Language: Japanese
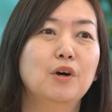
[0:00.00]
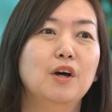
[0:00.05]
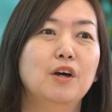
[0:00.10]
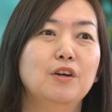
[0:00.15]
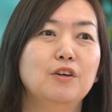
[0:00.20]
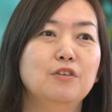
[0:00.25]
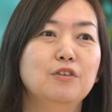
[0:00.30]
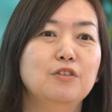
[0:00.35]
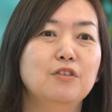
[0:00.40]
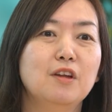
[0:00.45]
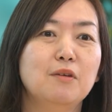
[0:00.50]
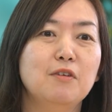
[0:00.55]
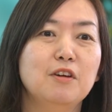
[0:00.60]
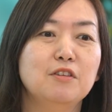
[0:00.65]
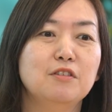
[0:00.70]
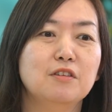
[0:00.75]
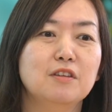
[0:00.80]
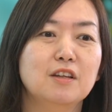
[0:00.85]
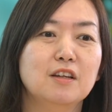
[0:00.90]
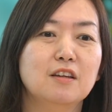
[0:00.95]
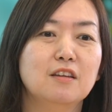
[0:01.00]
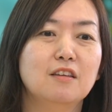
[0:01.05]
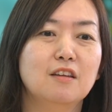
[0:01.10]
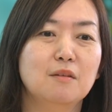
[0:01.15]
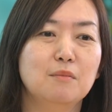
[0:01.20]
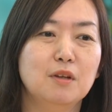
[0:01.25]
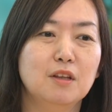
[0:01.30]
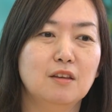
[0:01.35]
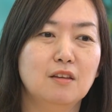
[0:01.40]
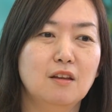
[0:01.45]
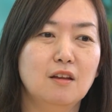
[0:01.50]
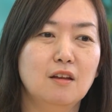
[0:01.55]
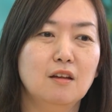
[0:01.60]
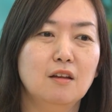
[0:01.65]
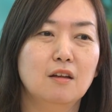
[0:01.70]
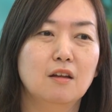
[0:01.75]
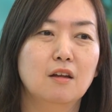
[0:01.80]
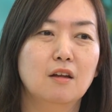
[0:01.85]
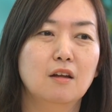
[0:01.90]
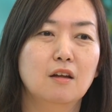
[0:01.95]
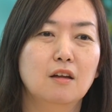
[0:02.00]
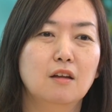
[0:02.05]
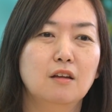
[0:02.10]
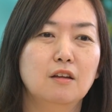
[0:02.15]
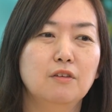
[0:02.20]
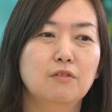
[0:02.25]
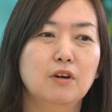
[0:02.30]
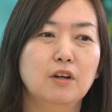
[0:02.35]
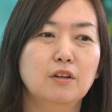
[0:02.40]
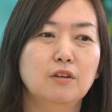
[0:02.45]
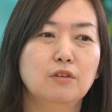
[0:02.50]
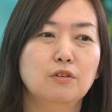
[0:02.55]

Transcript: ユーザーベースに来てみていわゆる